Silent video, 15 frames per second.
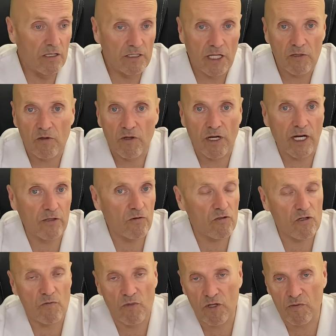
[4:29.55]
tanto de
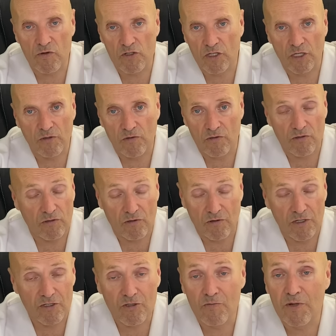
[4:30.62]
gatos como de mosquitos.
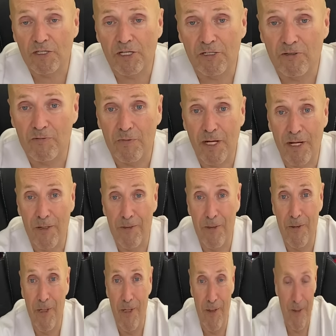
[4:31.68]
Con esto matáis dos pájaros de
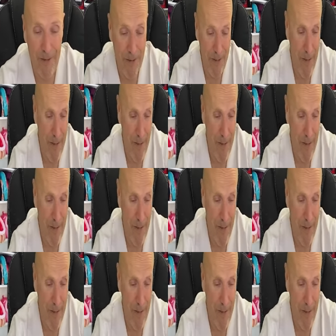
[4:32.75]
un tiro.